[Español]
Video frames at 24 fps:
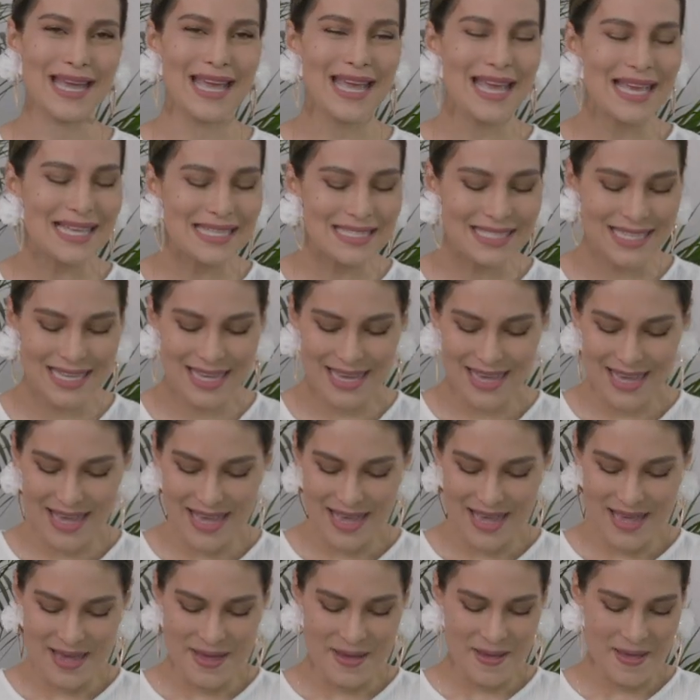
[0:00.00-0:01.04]
es...
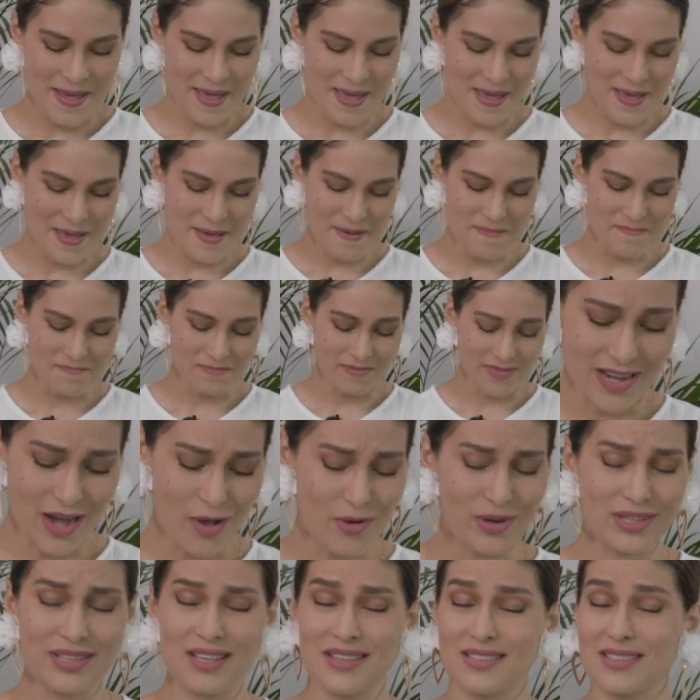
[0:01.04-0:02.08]
Em, la
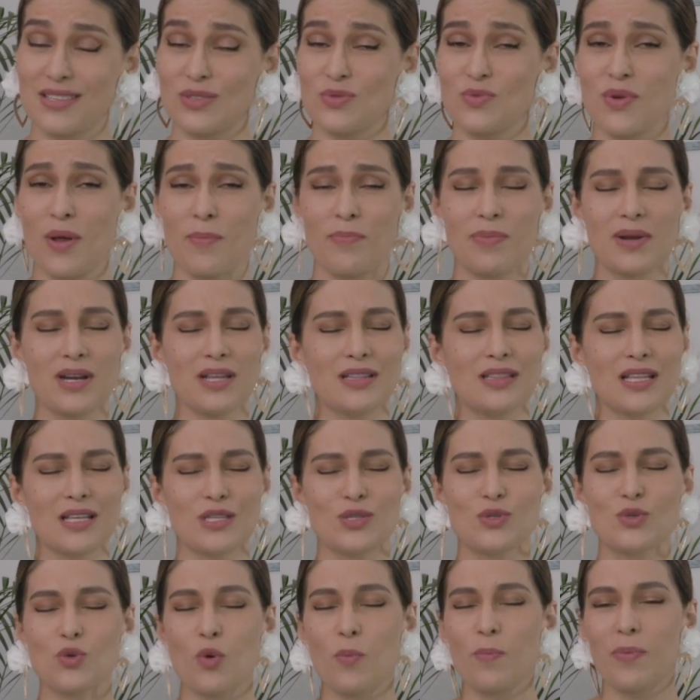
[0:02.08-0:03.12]
verdad es que es una perrita
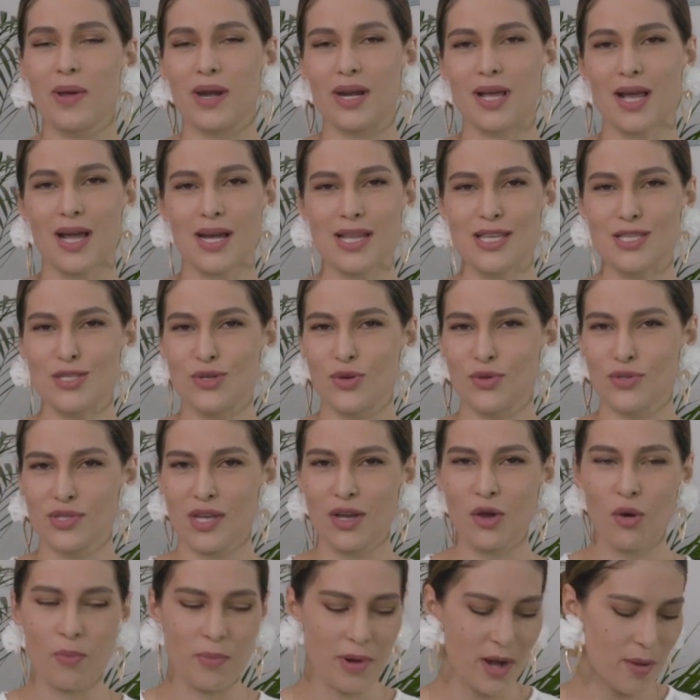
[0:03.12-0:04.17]
súper
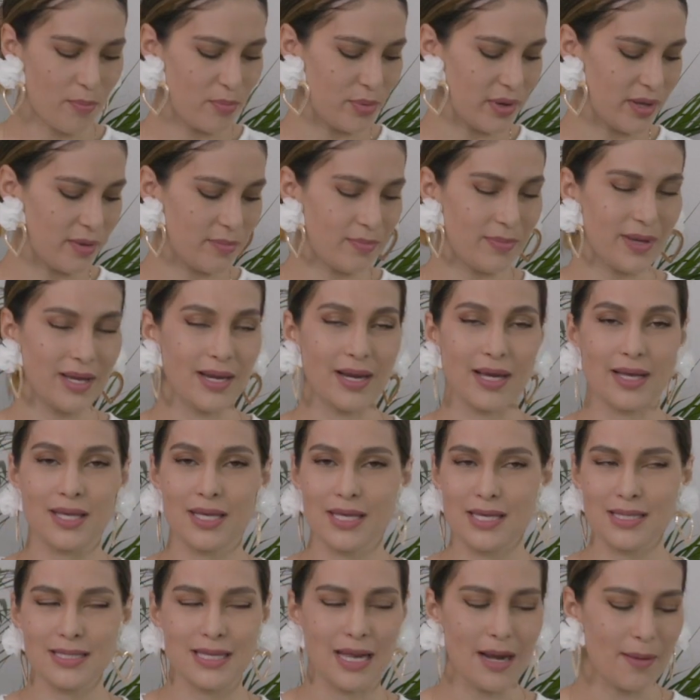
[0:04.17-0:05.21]
cariñosa, como la pueden ver
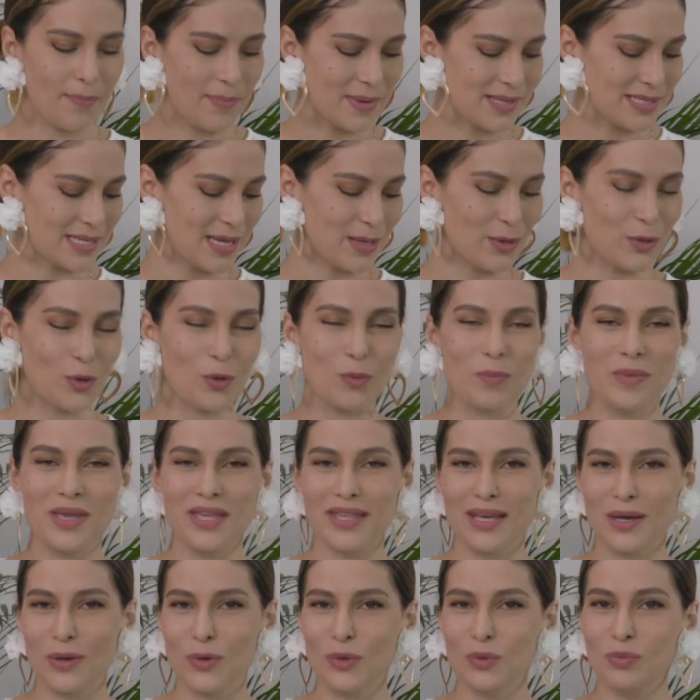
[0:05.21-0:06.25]
aquí, se la pasa
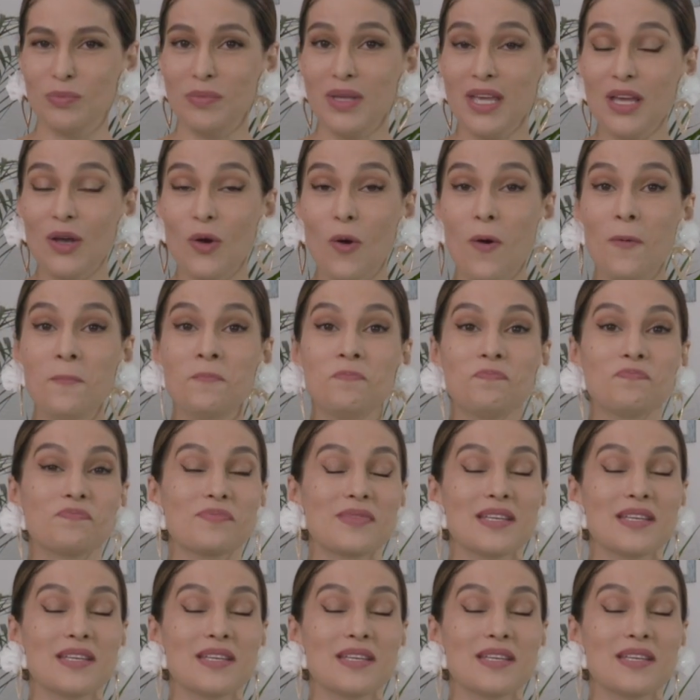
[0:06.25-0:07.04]
dormida conmigo.